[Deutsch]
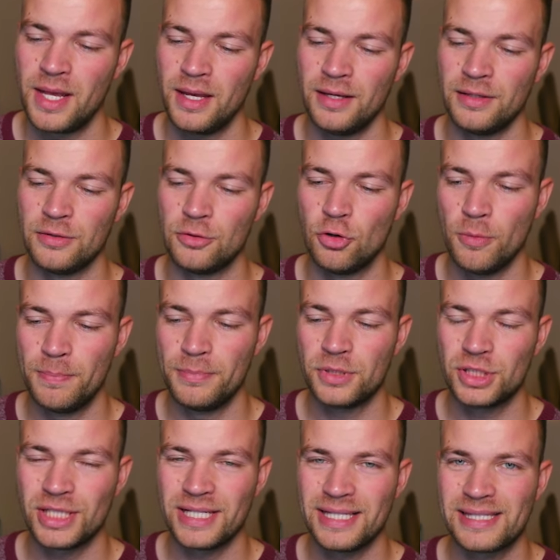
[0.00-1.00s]
In
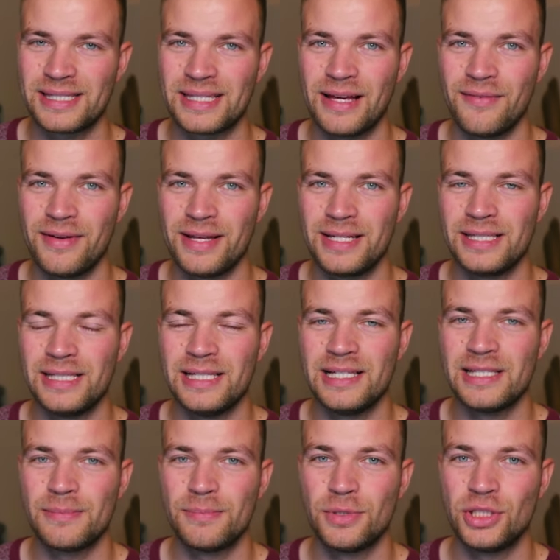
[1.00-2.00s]
Gruppenchats, da werden die
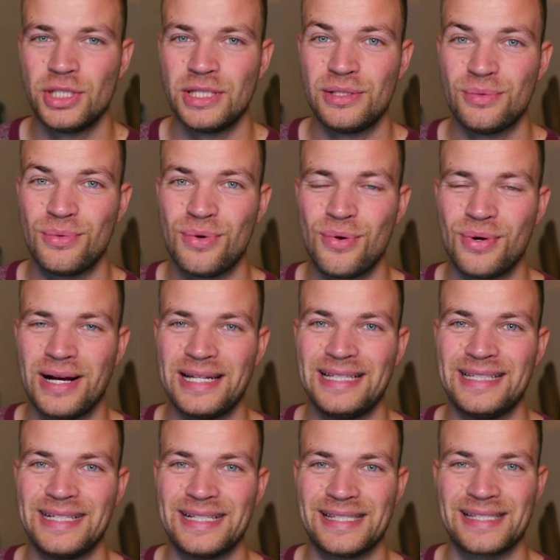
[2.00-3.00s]
Lesebestätigungen
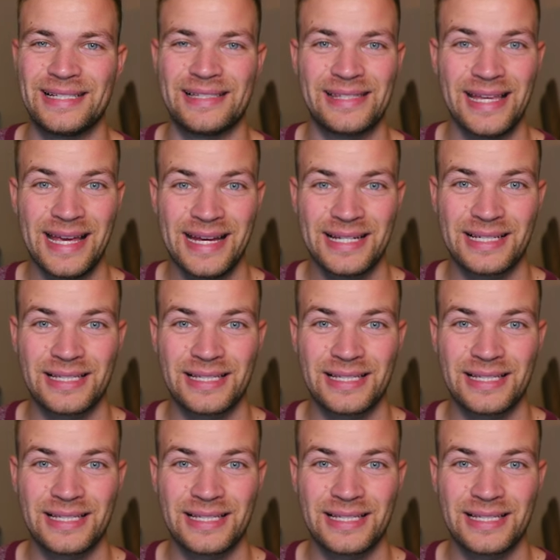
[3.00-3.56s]
allerdings gezeigt,